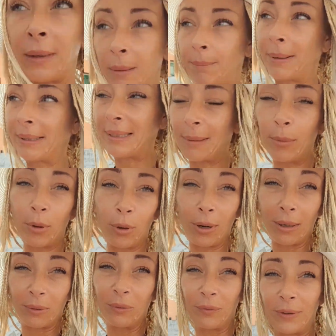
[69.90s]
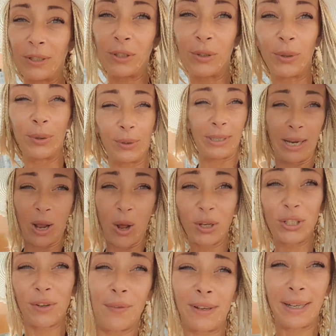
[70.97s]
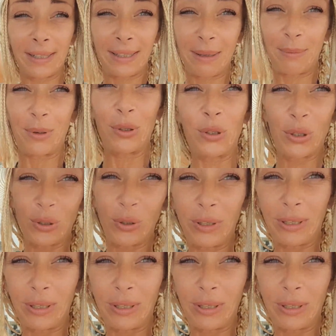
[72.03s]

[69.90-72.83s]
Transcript: Partiamo con la confessione. Oggi è venerdì, il giorno